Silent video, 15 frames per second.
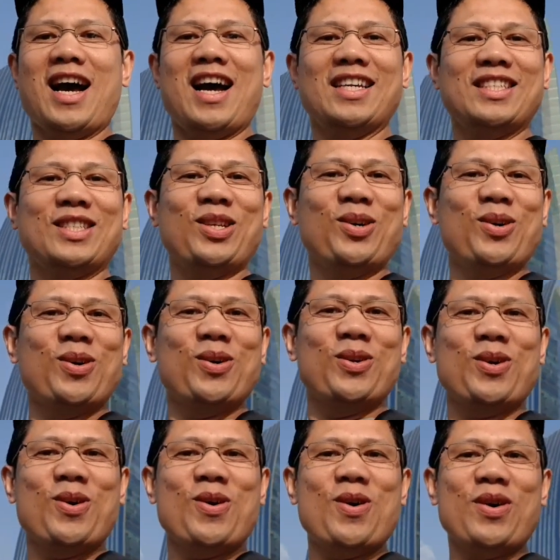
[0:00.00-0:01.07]
guys,
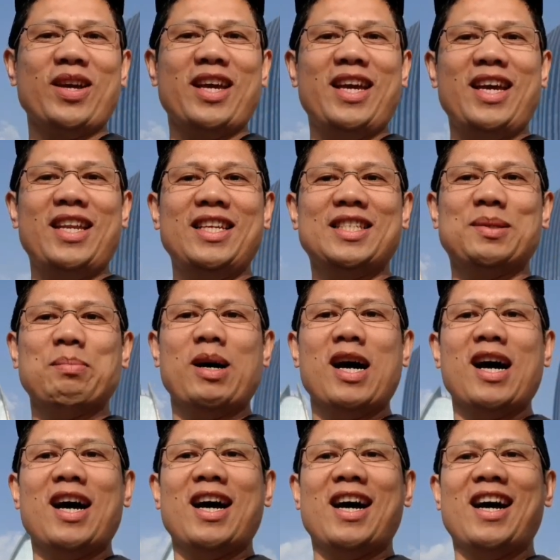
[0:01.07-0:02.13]
Dudong Ed is
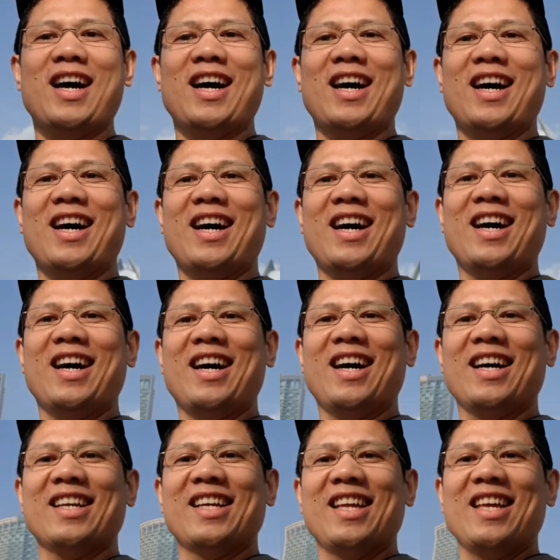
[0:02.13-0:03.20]

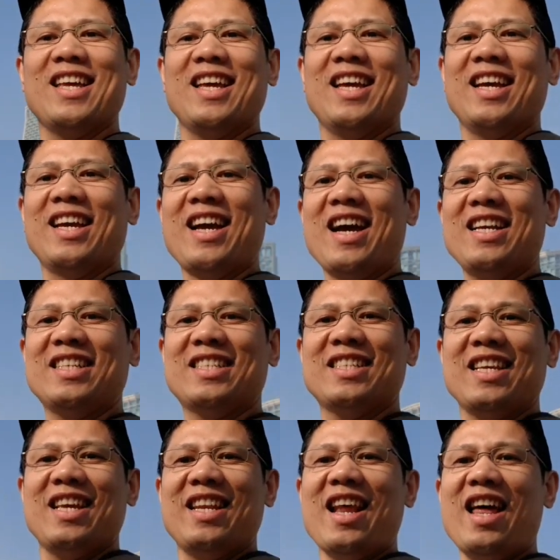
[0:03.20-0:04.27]
back! Guys,
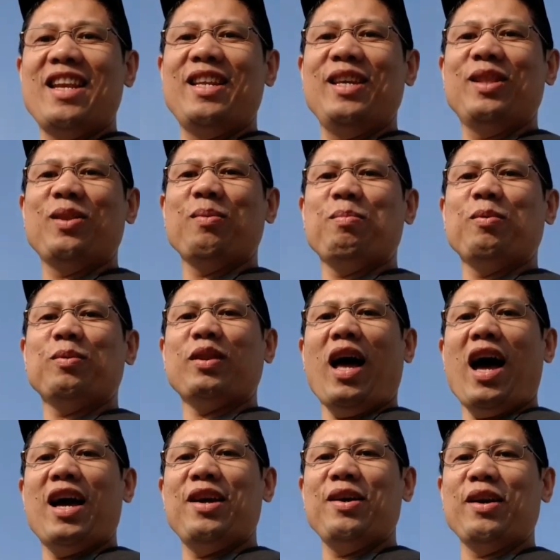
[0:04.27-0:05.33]
nandito po
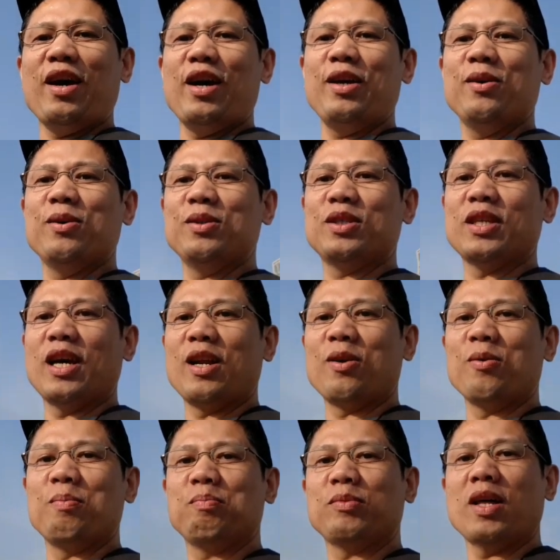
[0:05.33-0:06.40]
tayo ngayon sa
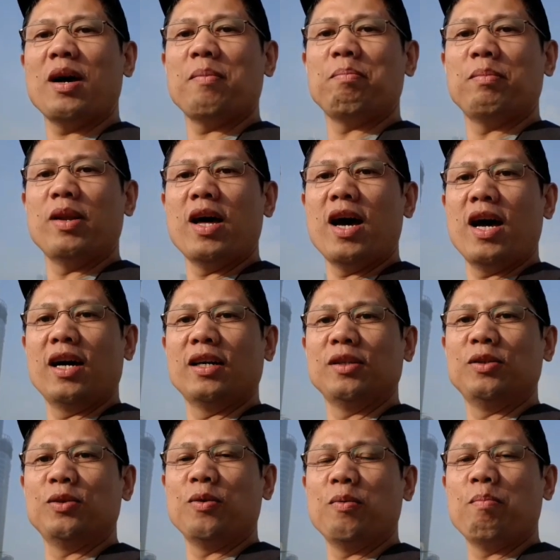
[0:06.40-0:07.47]
rooftop
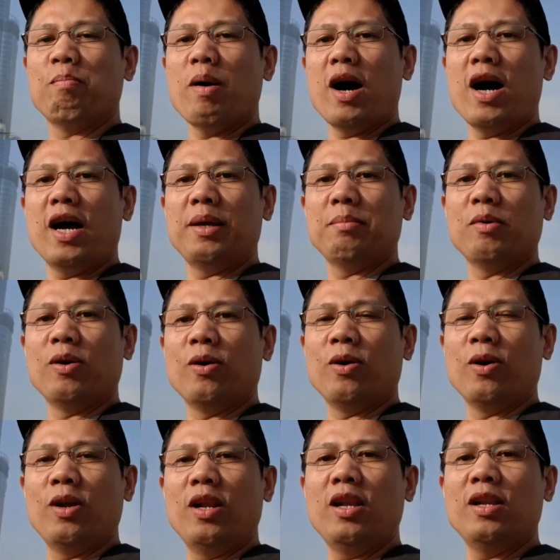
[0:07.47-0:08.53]
ng Dubai
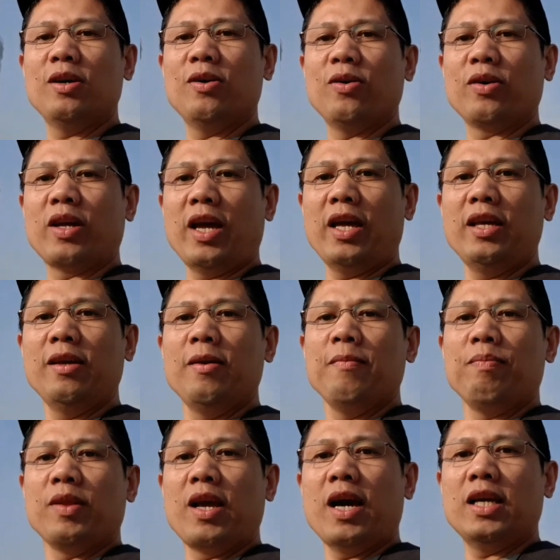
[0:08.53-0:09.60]
Mall. Okay?
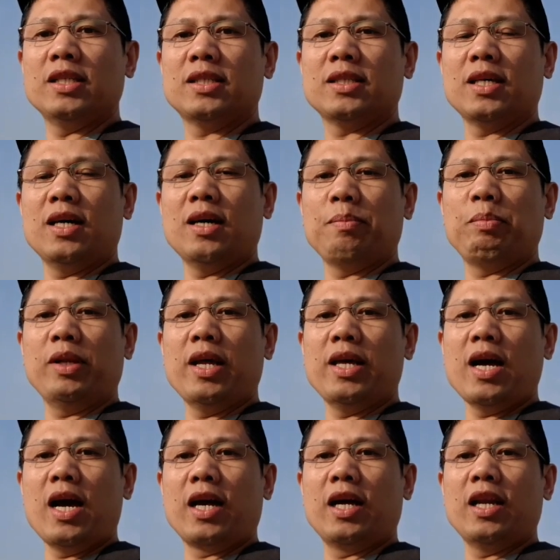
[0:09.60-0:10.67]
Guys, uh,
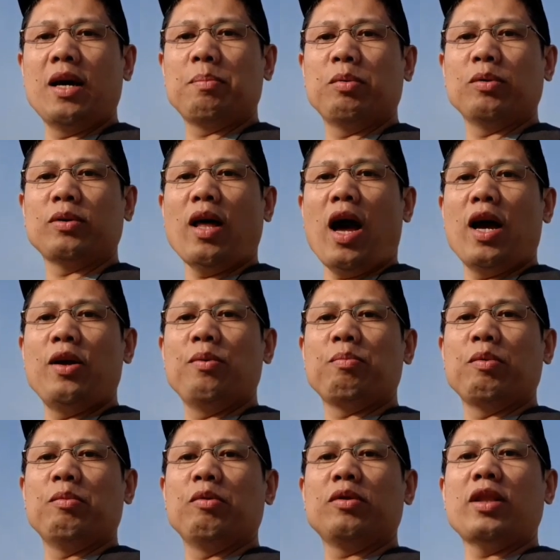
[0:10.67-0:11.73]
pinayagan lang po tayong
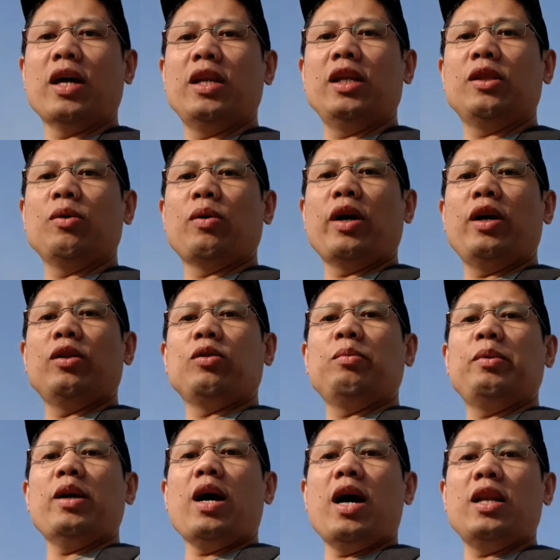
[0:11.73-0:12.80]
pumunta dito ngayon. To
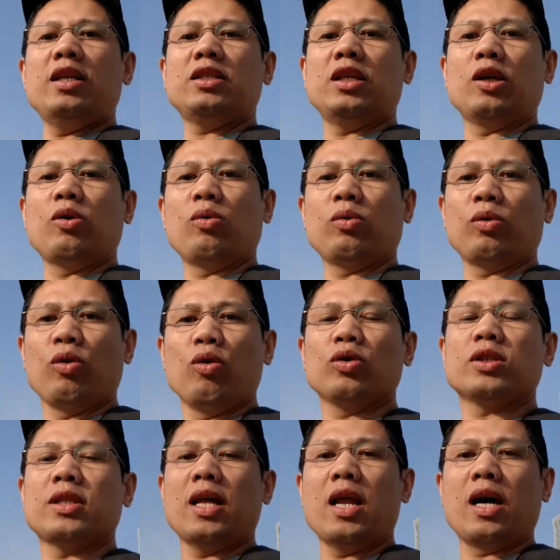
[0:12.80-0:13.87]
be honest, eh,
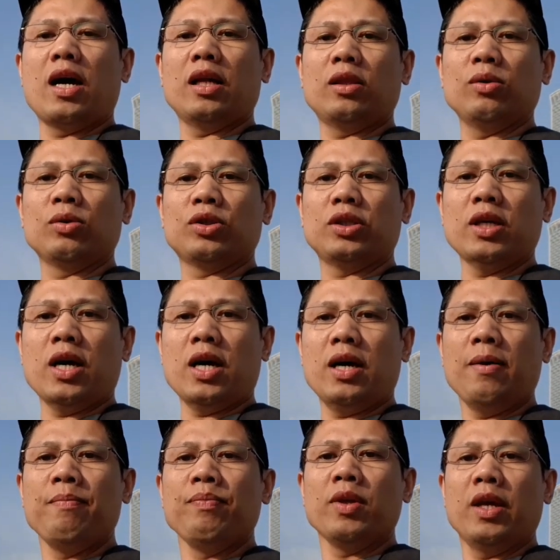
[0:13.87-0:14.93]
close talaga to siya.
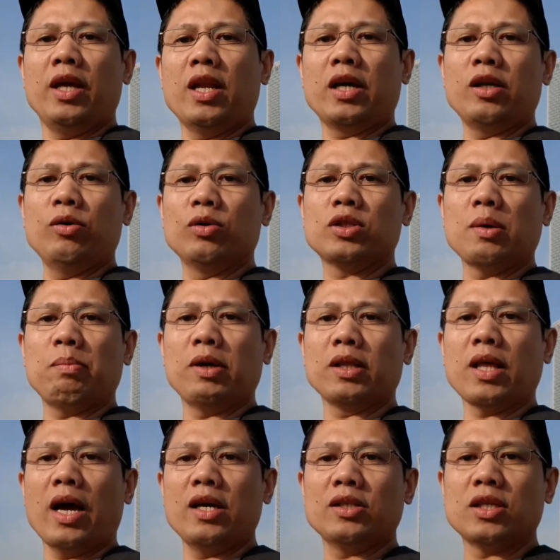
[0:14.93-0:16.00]
Eh, nakiusap lang
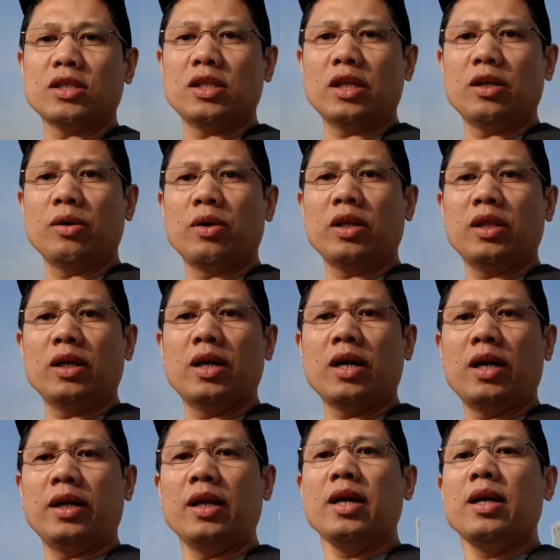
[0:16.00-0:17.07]
tayo sa security
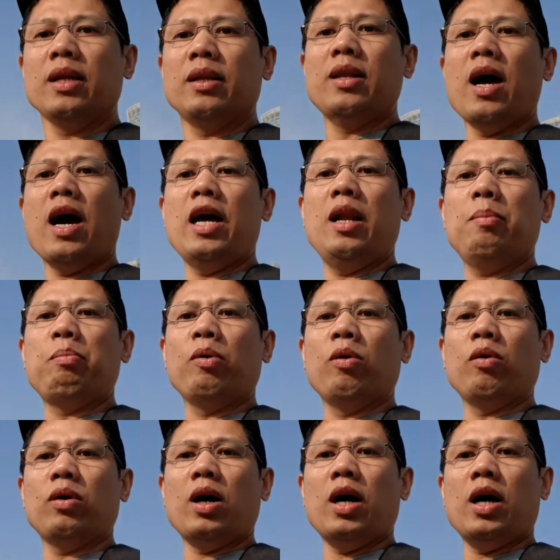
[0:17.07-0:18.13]
guard. Dahil
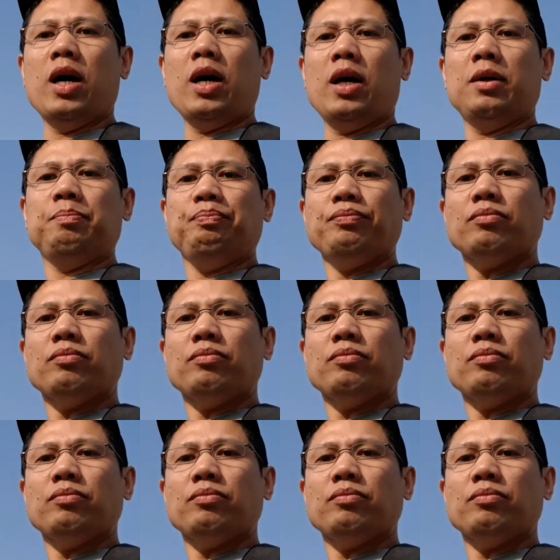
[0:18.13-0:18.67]
po, Uh,